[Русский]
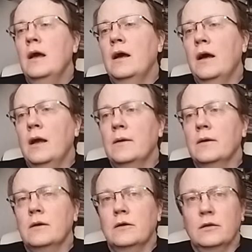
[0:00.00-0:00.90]

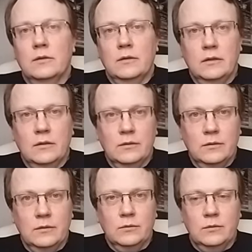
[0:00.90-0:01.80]

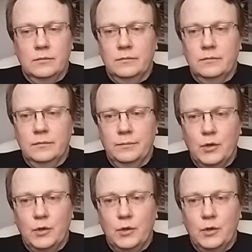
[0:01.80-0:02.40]
а, э, э,